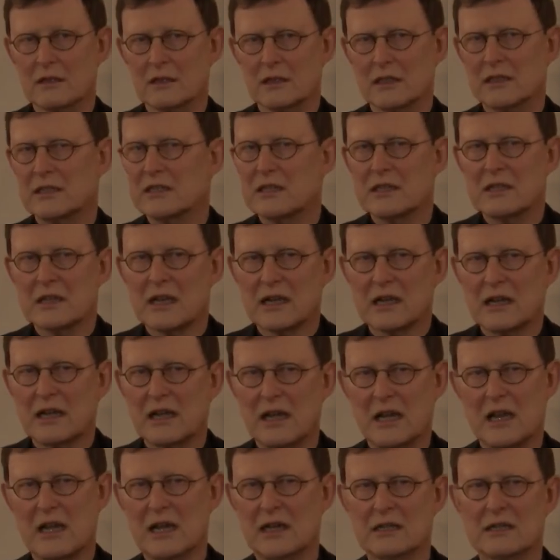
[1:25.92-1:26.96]
Richtig
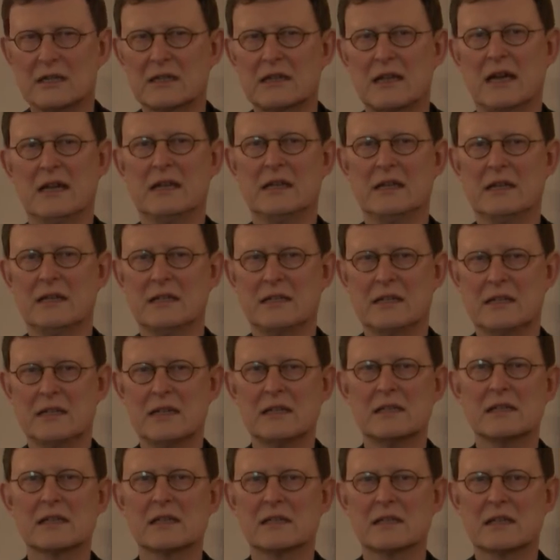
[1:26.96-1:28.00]
erklären kann ich
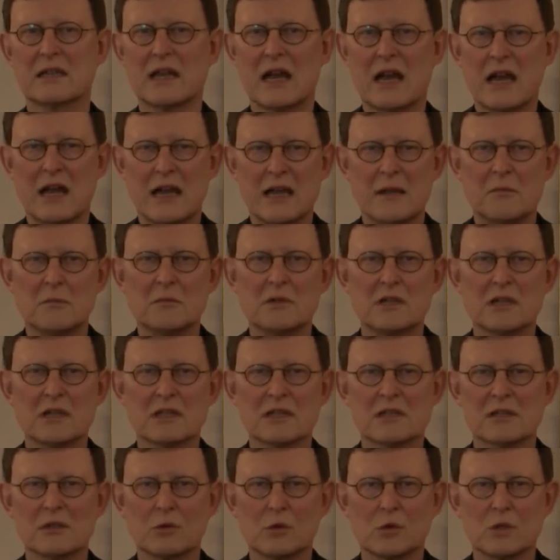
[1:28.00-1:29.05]
dieses
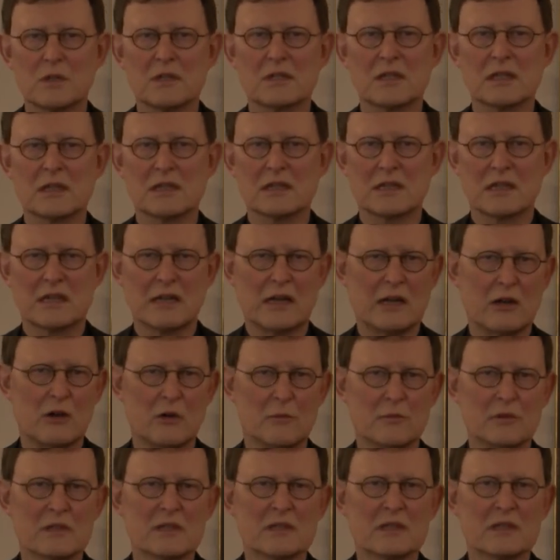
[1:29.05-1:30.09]
Geheimnis unseres
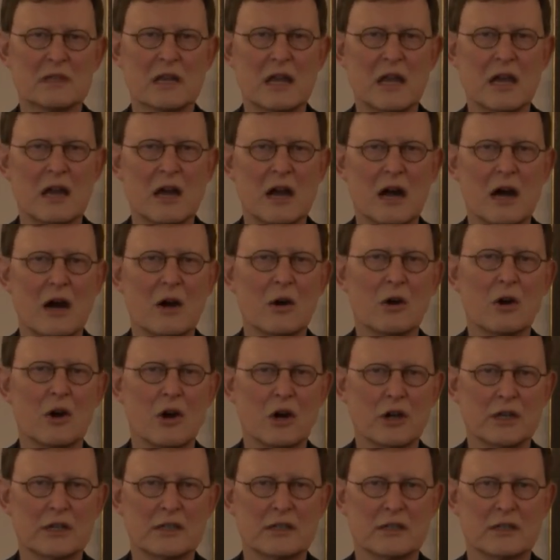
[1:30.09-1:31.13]
Glaubens auch
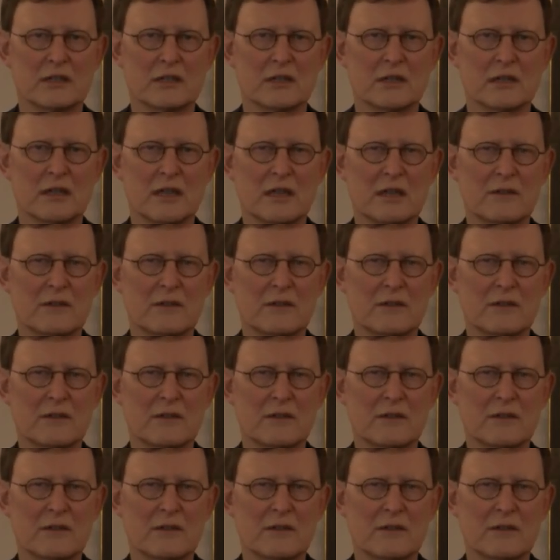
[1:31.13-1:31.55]
heute,